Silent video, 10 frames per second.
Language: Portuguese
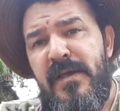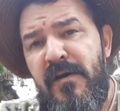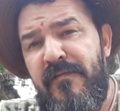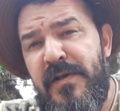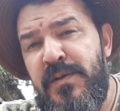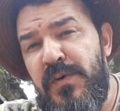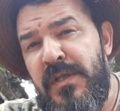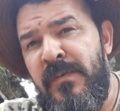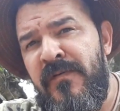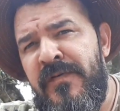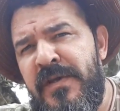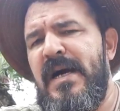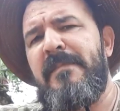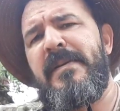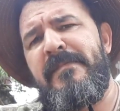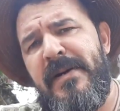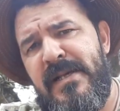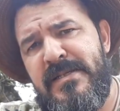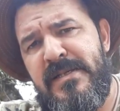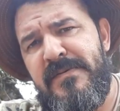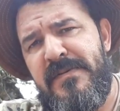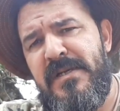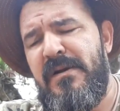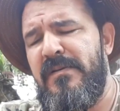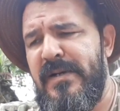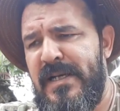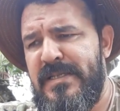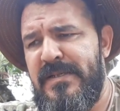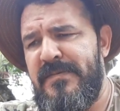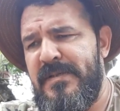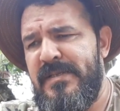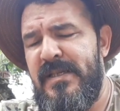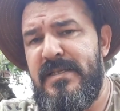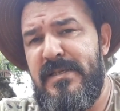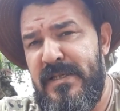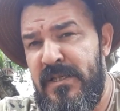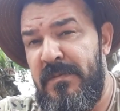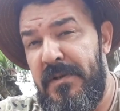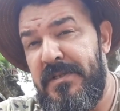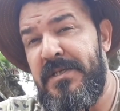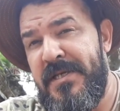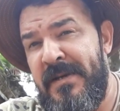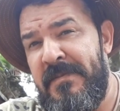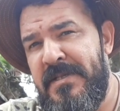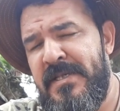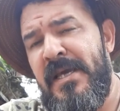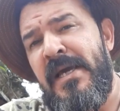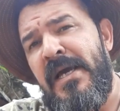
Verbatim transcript: Eu fiz no último vídeo a preparação e a colocação de cera nos meus enxames